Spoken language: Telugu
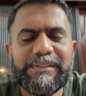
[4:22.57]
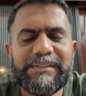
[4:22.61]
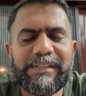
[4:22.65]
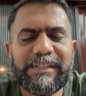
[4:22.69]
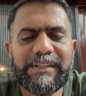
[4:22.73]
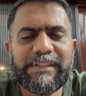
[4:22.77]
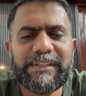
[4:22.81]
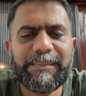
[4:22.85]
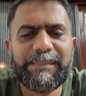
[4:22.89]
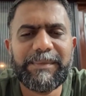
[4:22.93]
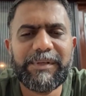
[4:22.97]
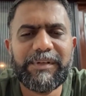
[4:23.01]

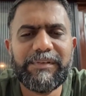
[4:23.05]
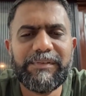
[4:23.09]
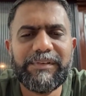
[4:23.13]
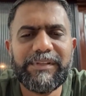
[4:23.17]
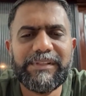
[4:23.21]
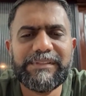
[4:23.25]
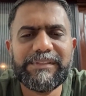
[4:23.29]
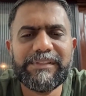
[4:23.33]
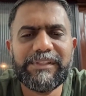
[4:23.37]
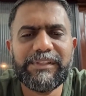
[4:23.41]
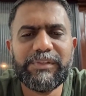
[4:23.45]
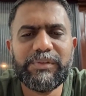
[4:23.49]
చెత్త పన్ను
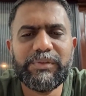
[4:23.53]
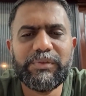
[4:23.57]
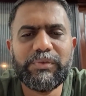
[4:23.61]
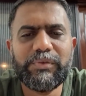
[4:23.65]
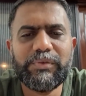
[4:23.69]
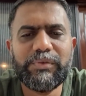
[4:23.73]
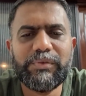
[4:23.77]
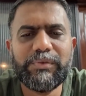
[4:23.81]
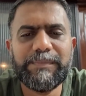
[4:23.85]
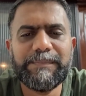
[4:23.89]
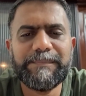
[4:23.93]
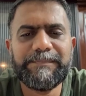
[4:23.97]
వేసినందుకు
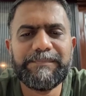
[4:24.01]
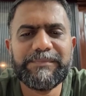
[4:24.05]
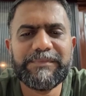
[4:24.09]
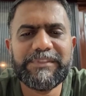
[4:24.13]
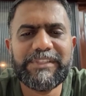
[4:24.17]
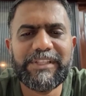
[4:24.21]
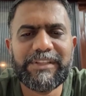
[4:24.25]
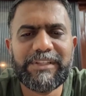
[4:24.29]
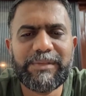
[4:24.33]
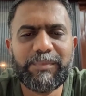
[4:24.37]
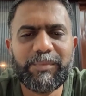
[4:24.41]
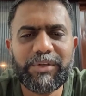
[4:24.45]

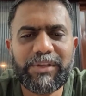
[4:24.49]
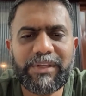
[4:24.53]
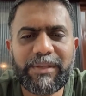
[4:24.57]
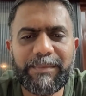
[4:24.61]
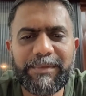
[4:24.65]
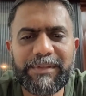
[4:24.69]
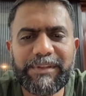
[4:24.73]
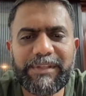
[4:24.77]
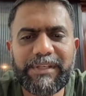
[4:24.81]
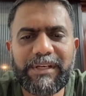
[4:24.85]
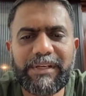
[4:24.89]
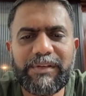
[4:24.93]
చెత్త
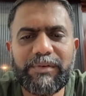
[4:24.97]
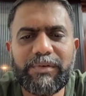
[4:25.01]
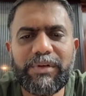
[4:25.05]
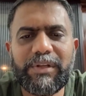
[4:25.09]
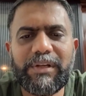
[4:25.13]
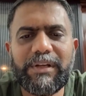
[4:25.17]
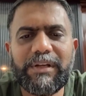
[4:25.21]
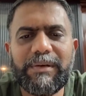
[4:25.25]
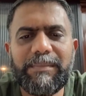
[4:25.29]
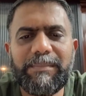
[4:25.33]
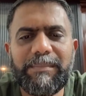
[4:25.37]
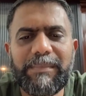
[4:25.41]
ముఖ్యమంత్రి అని
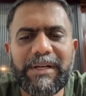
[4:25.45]
కూడా